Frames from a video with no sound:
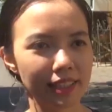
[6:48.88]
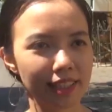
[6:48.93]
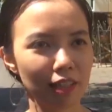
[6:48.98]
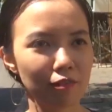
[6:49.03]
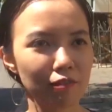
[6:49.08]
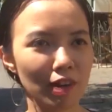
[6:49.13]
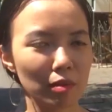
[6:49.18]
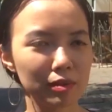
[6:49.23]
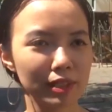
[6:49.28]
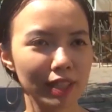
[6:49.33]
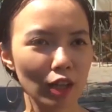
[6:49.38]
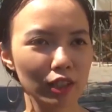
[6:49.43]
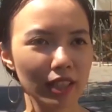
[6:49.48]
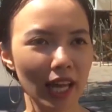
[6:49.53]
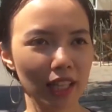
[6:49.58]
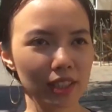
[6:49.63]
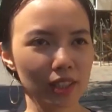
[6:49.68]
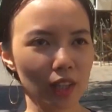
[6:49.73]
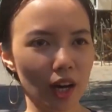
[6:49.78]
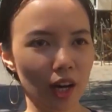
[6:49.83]
Trong vòng 6
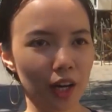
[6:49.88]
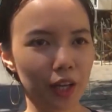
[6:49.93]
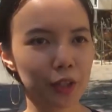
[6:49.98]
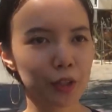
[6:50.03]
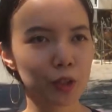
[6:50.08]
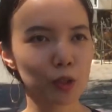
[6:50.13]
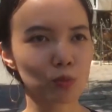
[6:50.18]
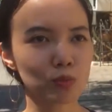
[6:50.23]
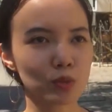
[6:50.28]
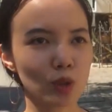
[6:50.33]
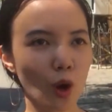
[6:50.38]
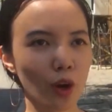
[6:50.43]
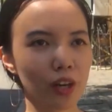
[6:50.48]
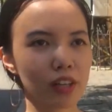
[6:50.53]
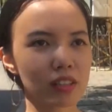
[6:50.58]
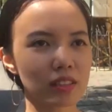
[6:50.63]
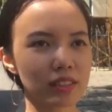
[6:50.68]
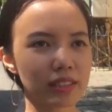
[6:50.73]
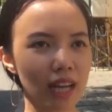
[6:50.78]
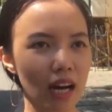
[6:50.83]
tháng tới, chúng tôi
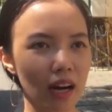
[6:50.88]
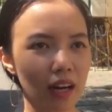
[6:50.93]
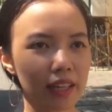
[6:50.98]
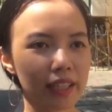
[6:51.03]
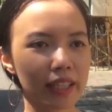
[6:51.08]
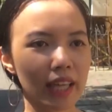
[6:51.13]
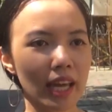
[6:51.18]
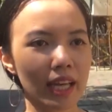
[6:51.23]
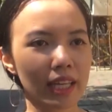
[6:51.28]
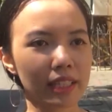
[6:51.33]
hướng tới